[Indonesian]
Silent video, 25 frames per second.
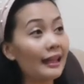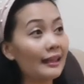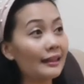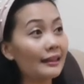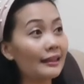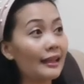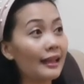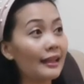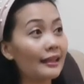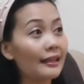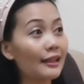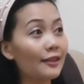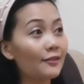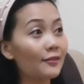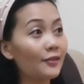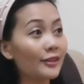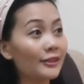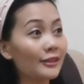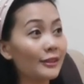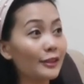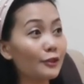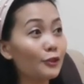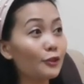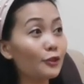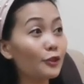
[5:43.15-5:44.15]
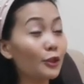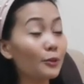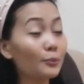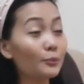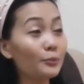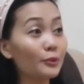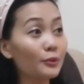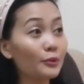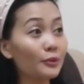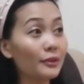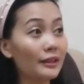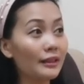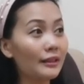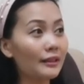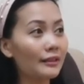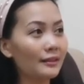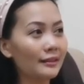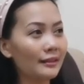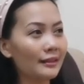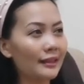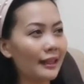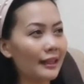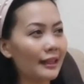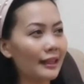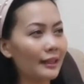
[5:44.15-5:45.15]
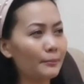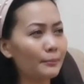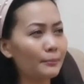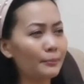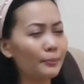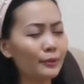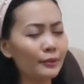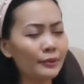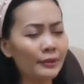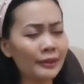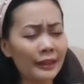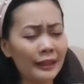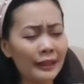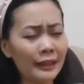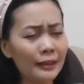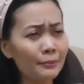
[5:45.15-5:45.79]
latihan nafas itu terbukti secara bukti